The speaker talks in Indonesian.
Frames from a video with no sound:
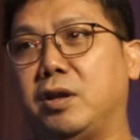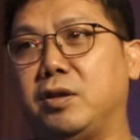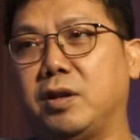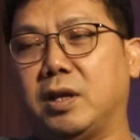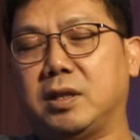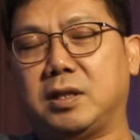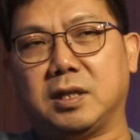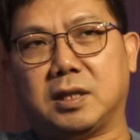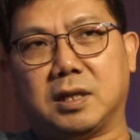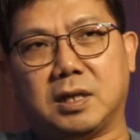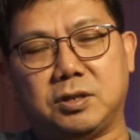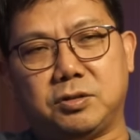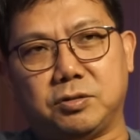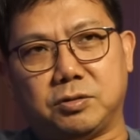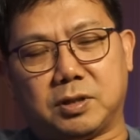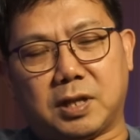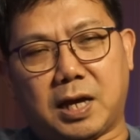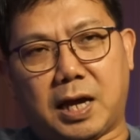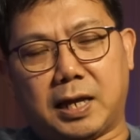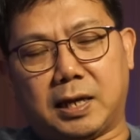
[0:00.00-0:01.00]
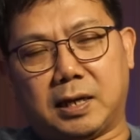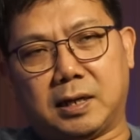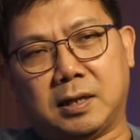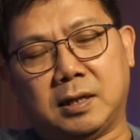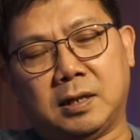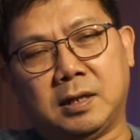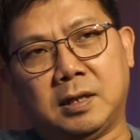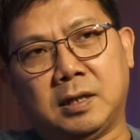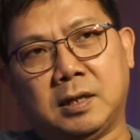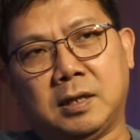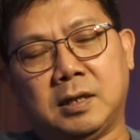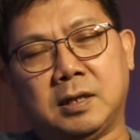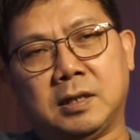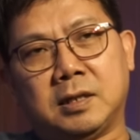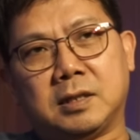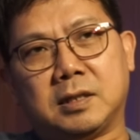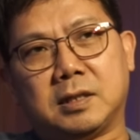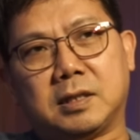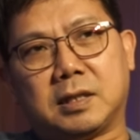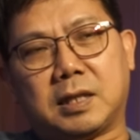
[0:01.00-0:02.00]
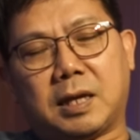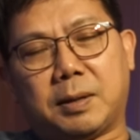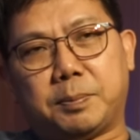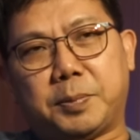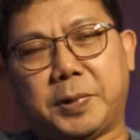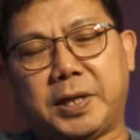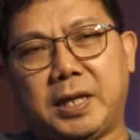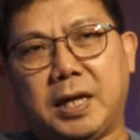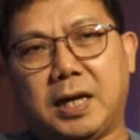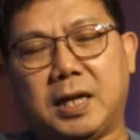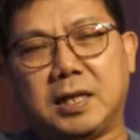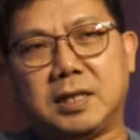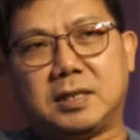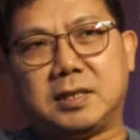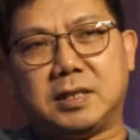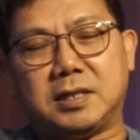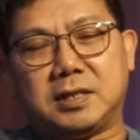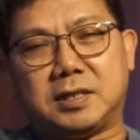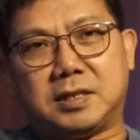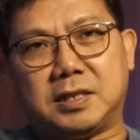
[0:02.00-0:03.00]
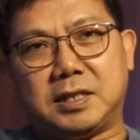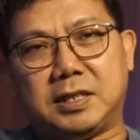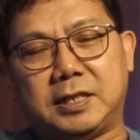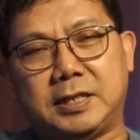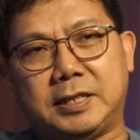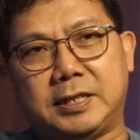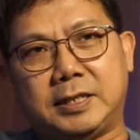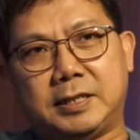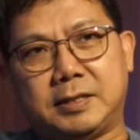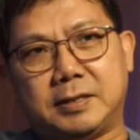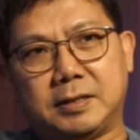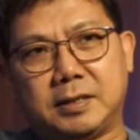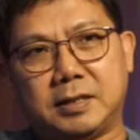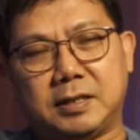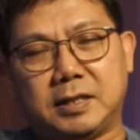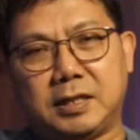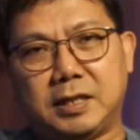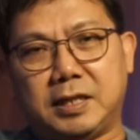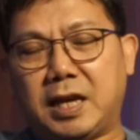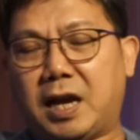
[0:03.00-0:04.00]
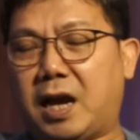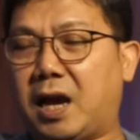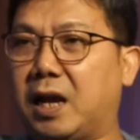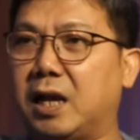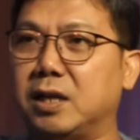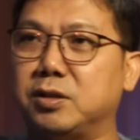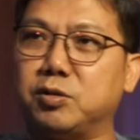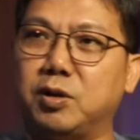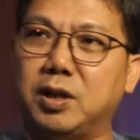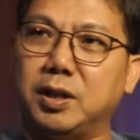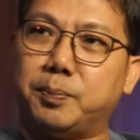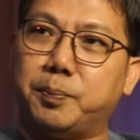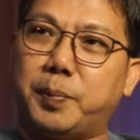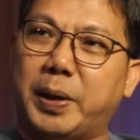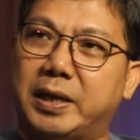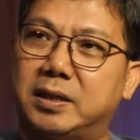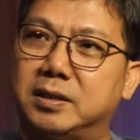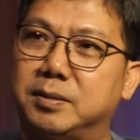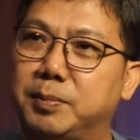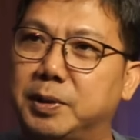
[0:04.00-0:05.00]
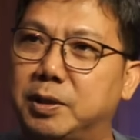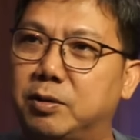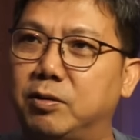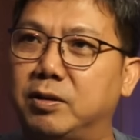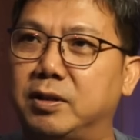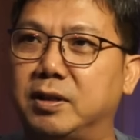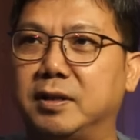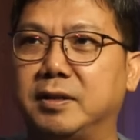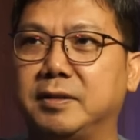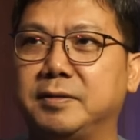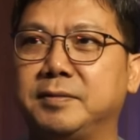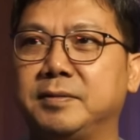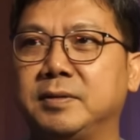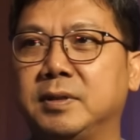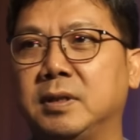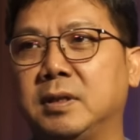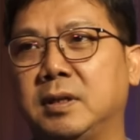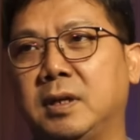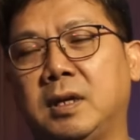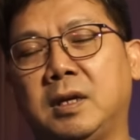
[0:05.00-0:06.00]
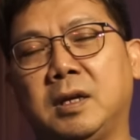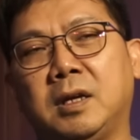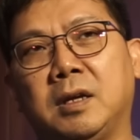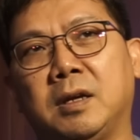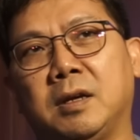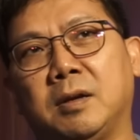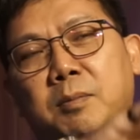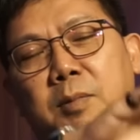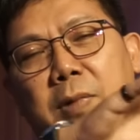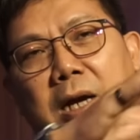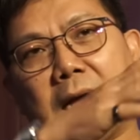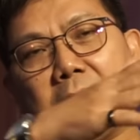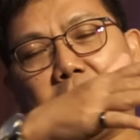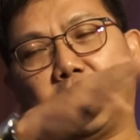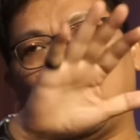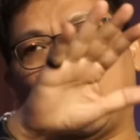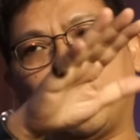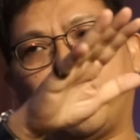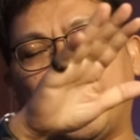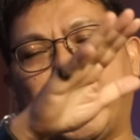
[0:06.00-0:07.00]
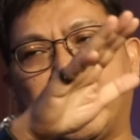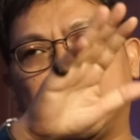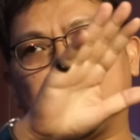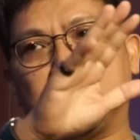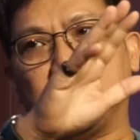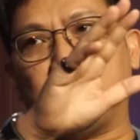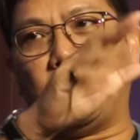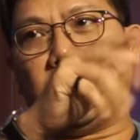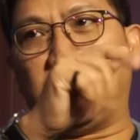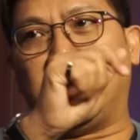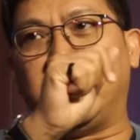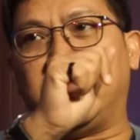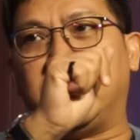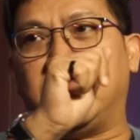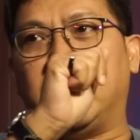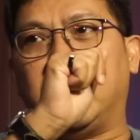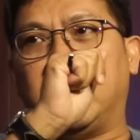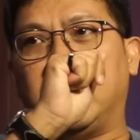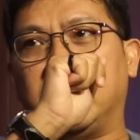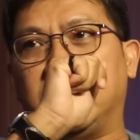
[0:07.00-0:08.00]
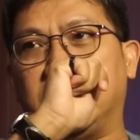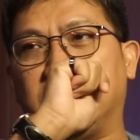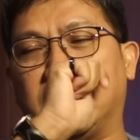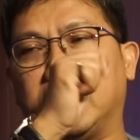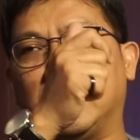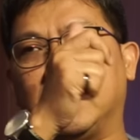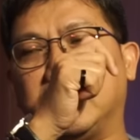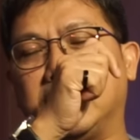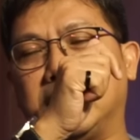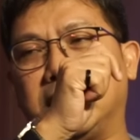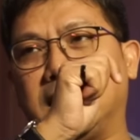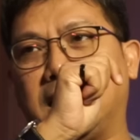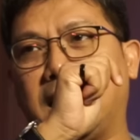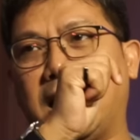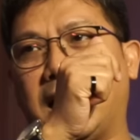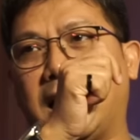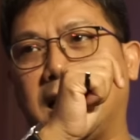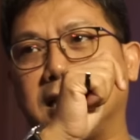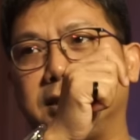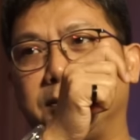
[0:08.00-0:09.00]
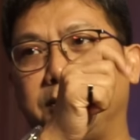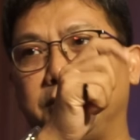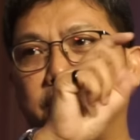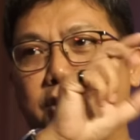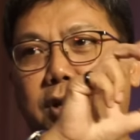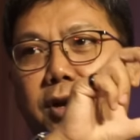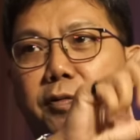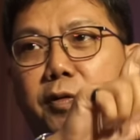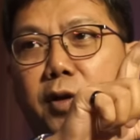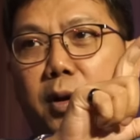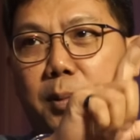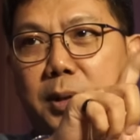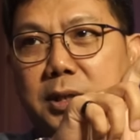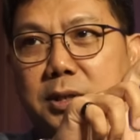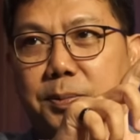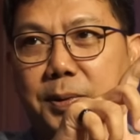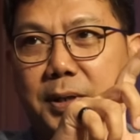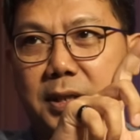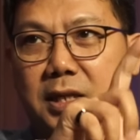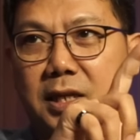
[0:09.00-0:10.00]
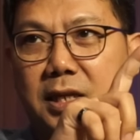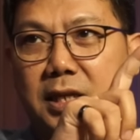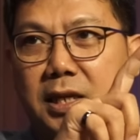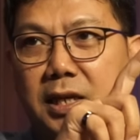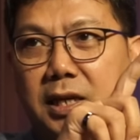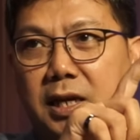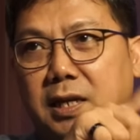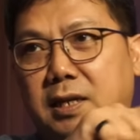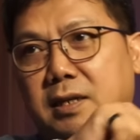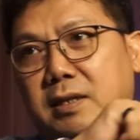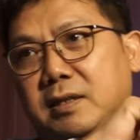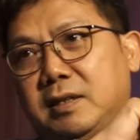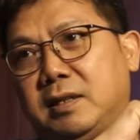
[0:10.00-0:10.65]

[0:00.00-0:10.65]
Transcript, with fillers: United kejutan. Tapi dari sisi ini yang agak sulit pick sebetulnya. Mengatur pick sebuah liga. Ini kan nggak lazim juga format seperti ini kan.